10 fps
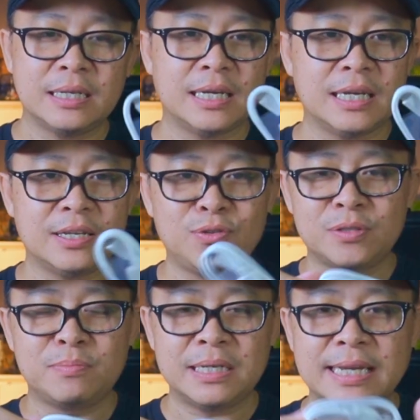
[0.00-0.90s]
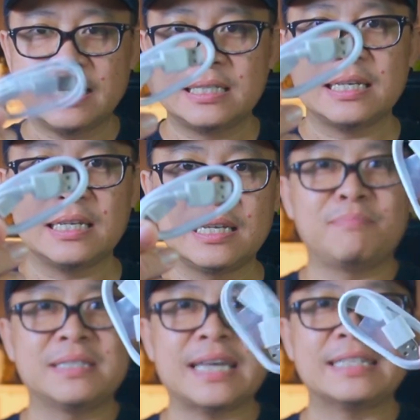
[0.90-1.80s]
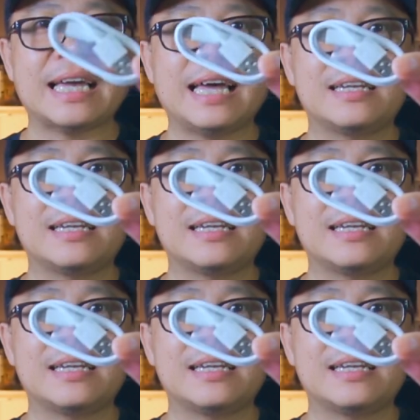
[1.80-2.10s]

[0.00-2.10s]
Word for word: เนี่ย USB Type C เป็นสายชาร์